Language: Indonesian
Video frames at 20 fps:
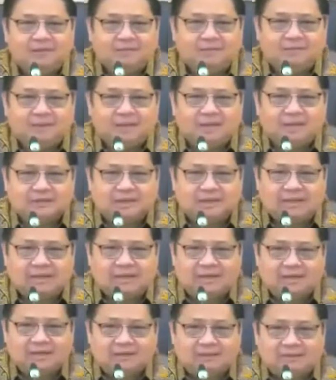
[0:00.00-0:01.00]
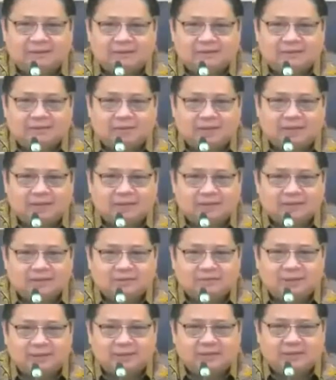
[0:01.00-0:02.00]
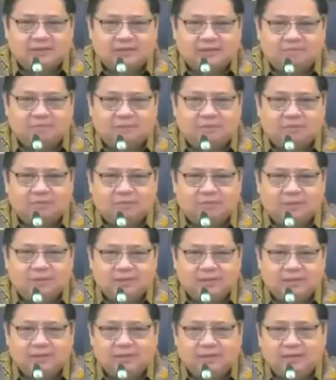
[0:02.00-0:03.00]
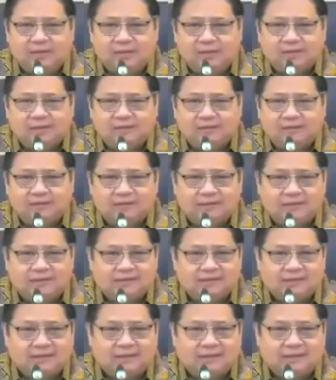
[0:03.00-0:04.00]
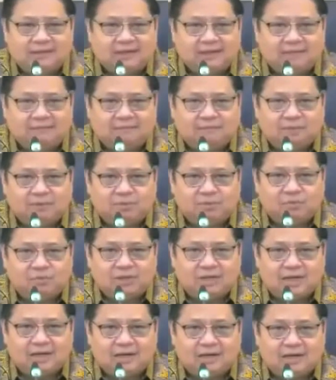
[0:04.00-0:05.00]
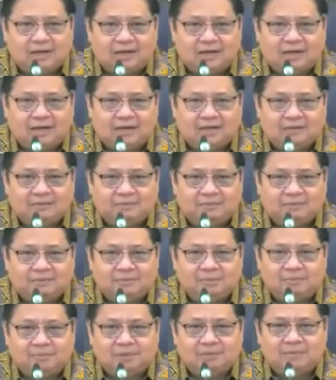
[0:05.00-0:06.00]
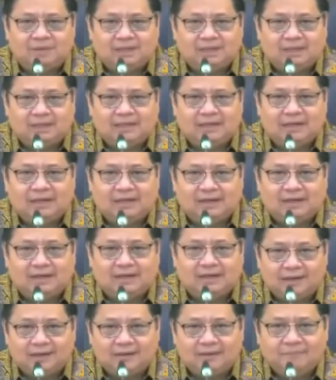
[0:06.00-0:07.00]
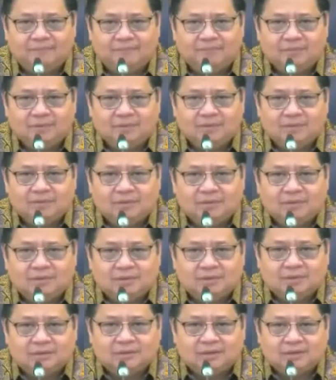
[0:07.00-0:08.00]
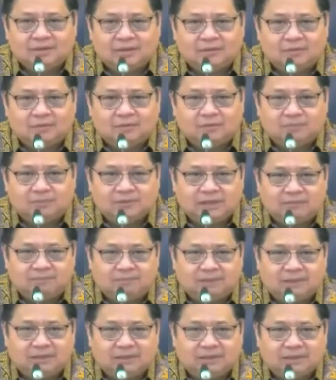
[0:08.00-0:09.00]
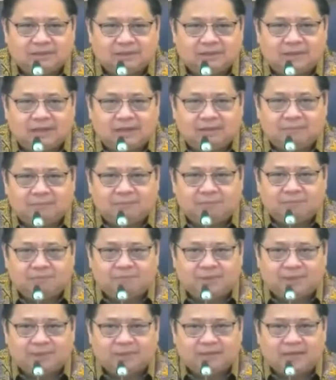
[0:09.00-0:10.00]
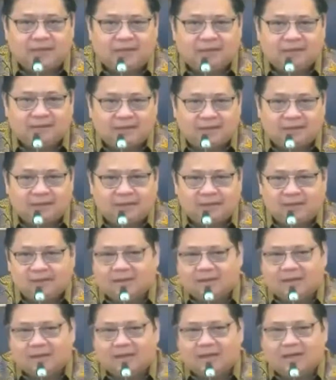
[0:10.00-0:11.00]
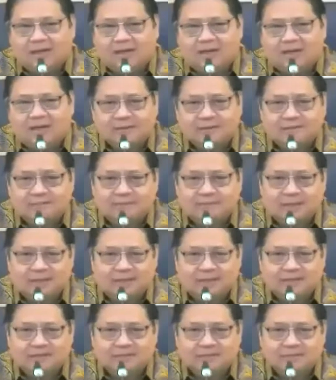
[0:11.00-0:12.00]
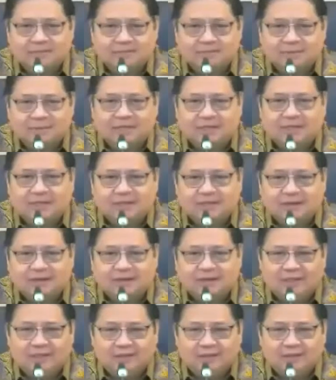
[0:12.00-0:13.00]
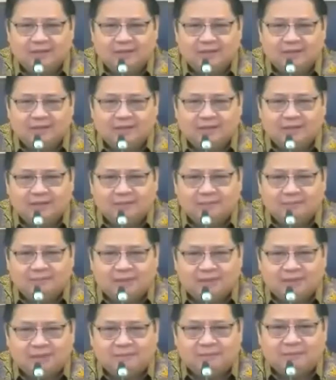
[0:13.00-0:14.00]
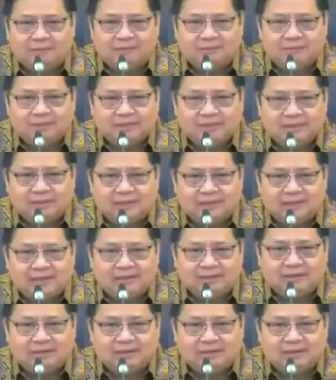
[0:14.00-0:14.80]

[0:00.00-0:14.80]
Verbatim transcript: Berdasarkan data pasokan yang semakin terpenuhi dan terjadinya tren penurunan harga di berbagai daerah serta untuk menjabat eh, mempertahankan harga TBS petani rakyat maka Bapak Presiden